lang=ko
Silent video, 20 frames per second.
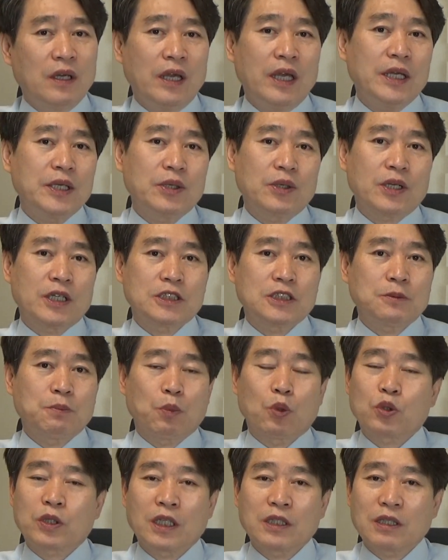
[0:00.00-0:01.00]
해결하지
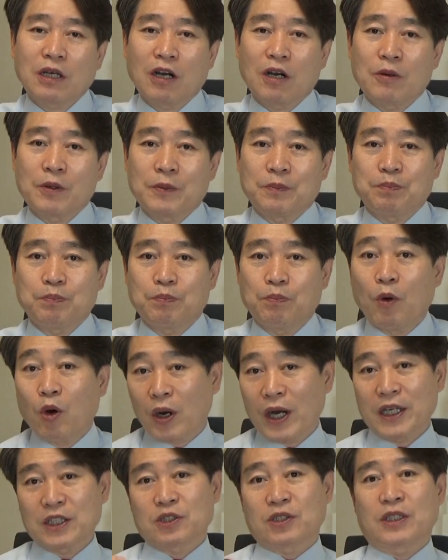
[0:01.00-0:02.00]
못한다고 하면
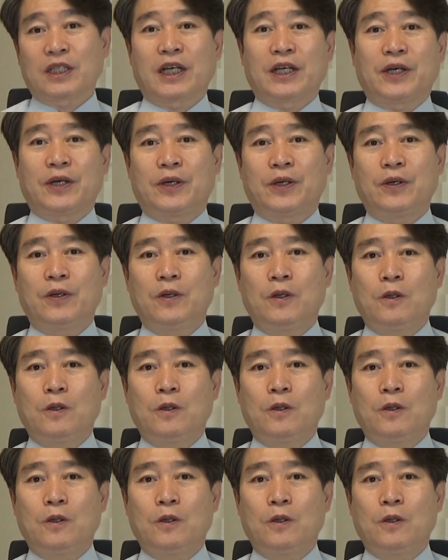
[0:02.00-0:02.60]
뭐가 일어나요?